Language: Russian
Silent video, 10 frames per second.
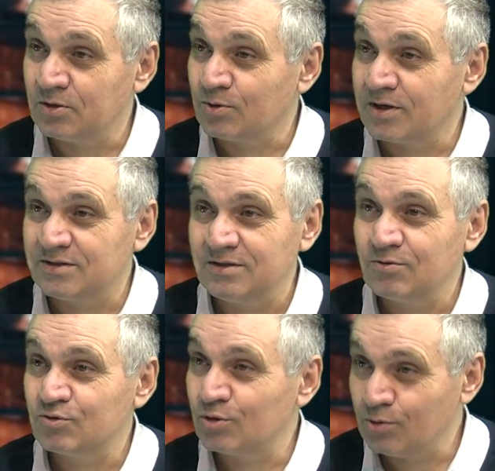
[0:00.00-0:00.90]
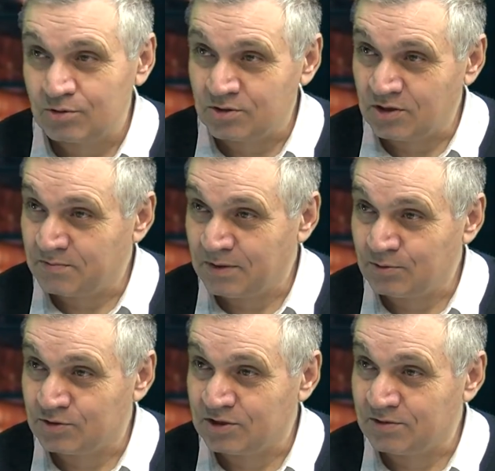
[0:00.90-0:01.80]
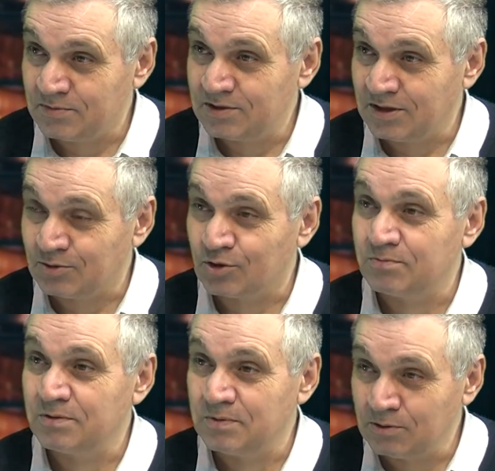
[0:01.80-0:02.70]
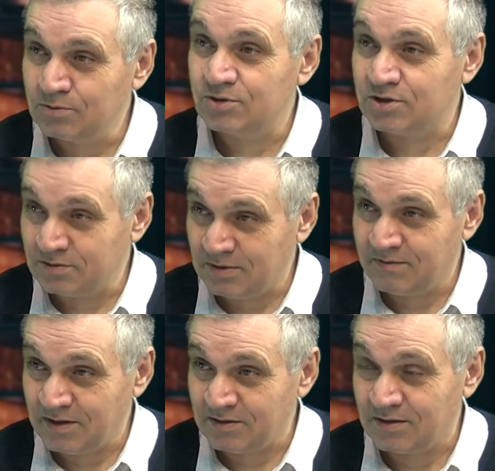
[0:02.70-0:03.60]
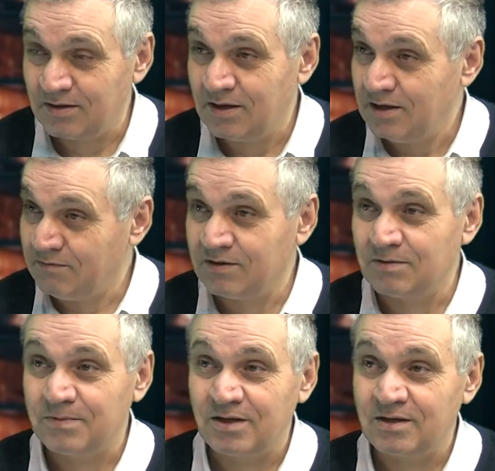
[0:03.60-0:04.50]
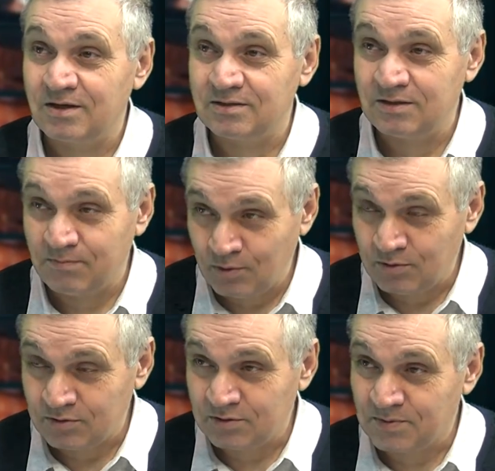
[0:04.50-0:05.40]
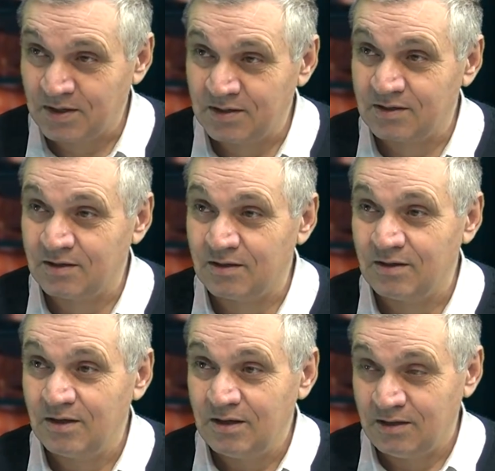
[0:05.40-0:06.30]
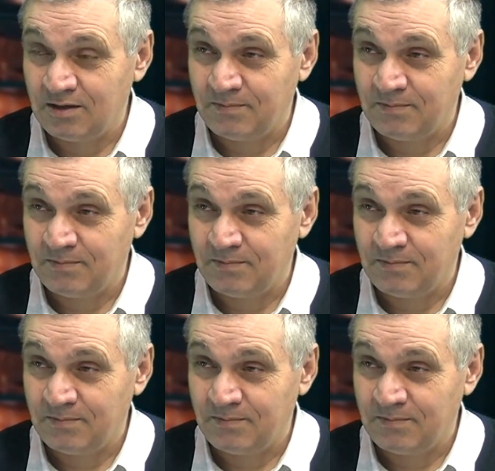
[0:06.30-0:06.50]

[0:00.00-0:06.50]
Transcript: то Россия уже точно не получила мир, который был бы лучше, чем до войны. В этом плане Россия полностью проиграла. Она